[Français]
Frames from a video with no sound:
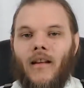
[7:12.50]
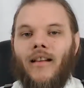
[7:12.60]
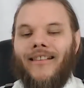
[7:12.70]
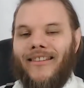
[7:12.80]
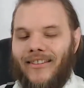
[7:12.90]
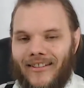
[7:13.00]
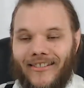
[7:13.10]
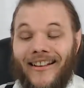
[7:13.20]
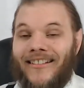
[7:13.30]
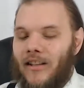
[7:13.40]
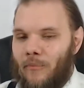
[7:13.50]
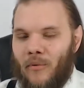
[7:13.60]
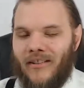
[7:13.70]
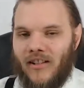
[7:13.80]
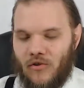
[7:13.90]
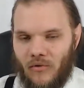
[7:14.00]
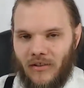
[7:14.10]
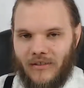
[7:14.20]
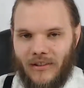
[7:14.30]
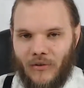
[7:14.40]
Si c'est ça, ça peut être quelque chose
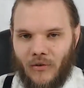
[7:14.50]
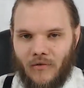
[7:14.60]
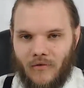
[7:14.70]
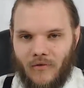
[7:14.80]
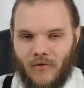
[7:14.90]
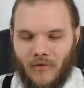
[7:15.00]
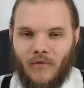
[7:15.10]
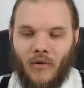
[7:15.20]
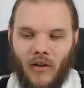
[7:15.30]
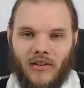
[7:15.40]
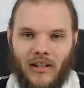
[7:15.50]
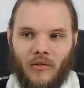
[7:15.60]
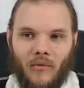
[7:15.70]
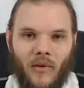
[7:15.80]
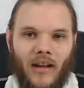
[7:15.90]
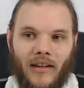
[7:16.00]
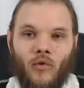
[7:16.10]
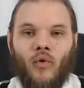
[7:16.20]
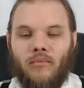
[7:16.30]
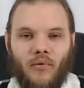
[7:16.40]
d'intéressant de leur dire que voilà,
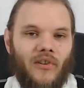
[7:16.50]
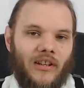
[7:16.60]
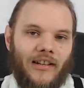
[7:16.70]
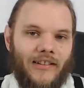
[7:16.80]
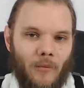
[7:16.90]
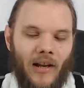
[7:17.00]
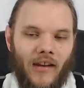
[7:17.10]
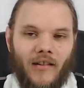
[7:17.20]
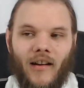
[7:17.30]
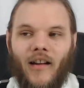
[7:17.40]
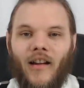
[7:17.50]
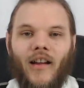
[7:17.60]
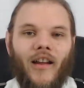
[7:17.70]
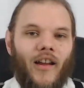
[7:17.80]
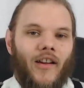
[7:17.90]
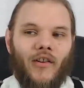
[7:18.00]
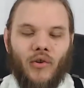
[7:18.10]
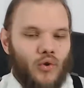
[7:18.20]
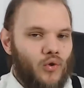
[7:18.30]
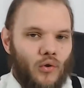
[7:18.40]
ils ont bousillé la timeline
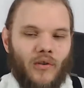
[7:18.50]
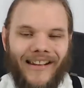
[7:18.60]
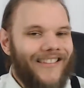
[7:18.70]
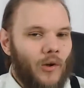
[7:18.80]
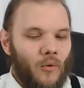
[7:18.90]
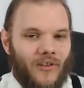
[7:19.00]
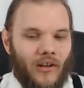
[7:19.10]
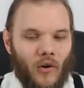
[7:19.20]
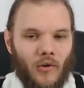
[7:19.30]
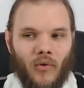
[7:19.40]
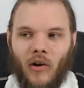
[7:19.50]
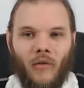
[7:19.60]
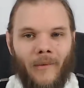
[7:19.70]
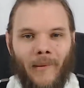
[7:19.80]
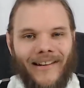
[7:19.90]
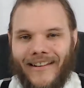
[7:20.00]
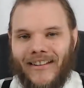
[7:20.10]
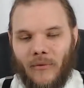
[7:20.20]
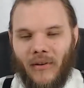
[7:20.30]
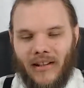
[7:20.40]
qu'il y a des conséquences, quoi, qu'on va pas les
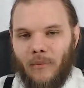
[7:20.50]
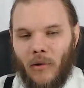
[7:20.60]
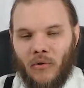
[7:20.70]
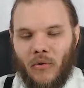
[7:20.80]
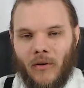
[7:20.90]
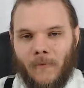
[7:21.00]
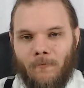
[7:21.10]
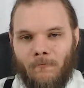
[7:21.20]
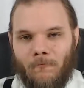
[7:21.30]
laisser faire n'importe quoi.